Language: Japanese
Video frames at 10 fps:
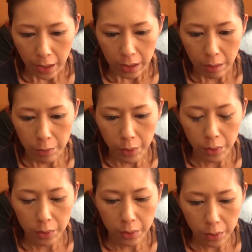で
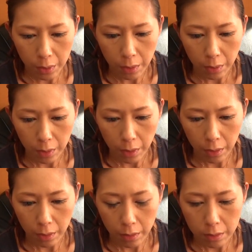ブログと
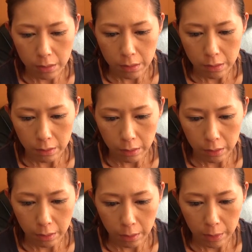うん
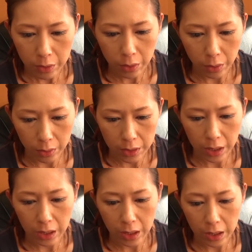と、まあ、ちょっと
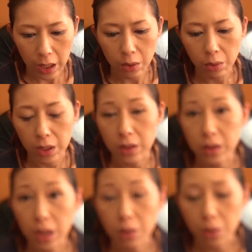違ったタイトルで
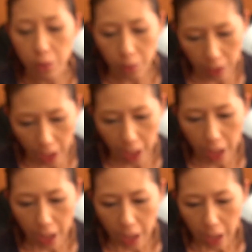つけることで、
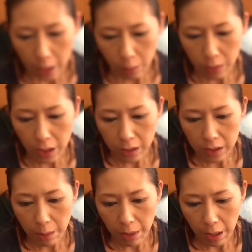えっと、お客
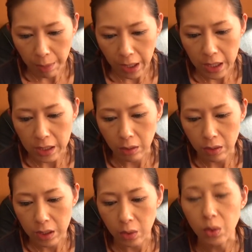様がま検
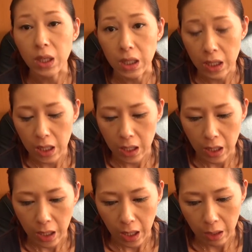索した時に、
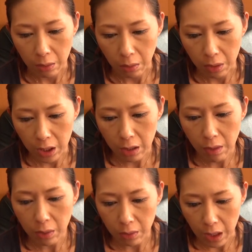えっと、
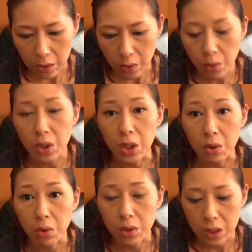キーワードで上位に表
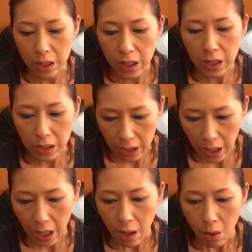示ができ
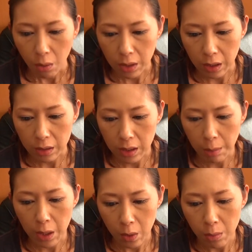てお客
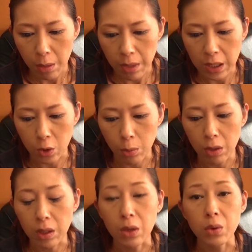様のま目に留ま
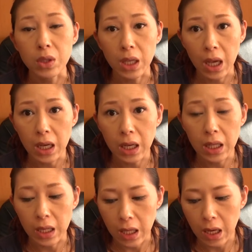る可能性がか
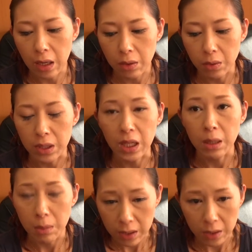なり上がるようにな
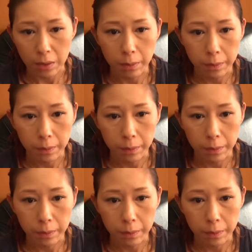ります。